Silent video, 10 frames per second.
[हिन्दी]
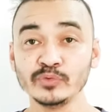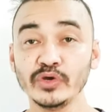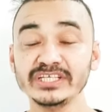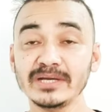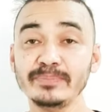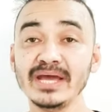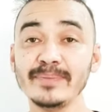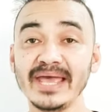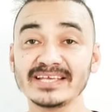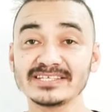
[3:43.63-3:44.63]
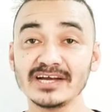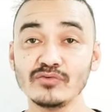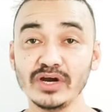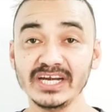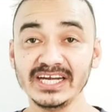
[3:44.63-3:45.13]
क्योंकि जब भी आप एक्स्ट्रा
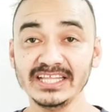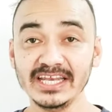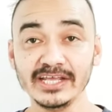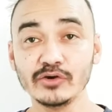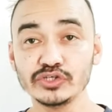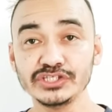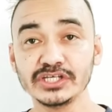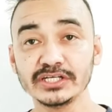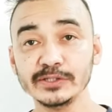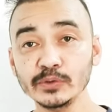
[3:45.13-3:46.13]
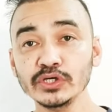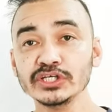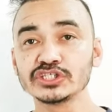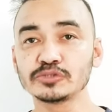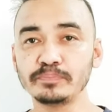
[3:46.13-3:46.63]
क्वांटिटी देने की कोशिश करते हो
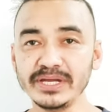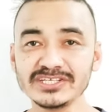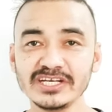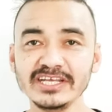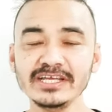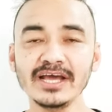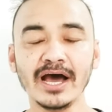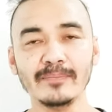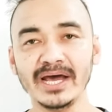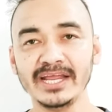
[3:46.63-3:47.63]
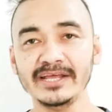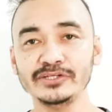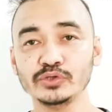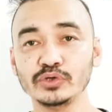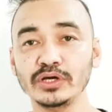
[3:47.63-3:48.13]
स्पेशली हमारे
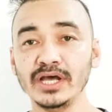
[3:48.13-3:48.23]
जो